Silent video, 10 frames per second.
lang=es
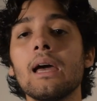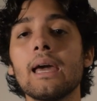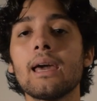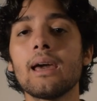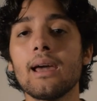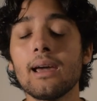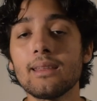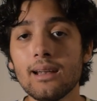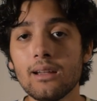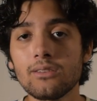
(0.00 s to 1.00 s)
Eh,
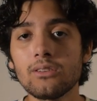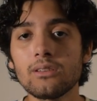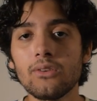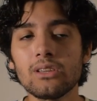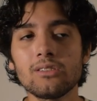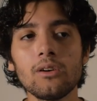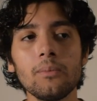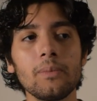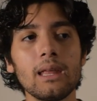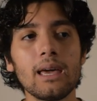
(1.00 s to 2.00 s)
entra a la estación de servicio,
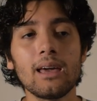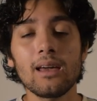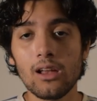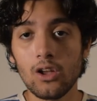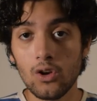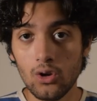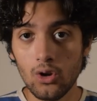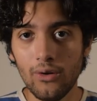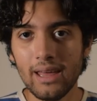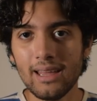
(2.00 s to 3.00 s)
eh,
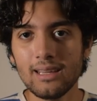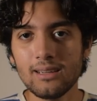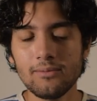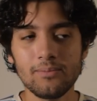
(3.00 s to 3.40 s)
lo ve a Darín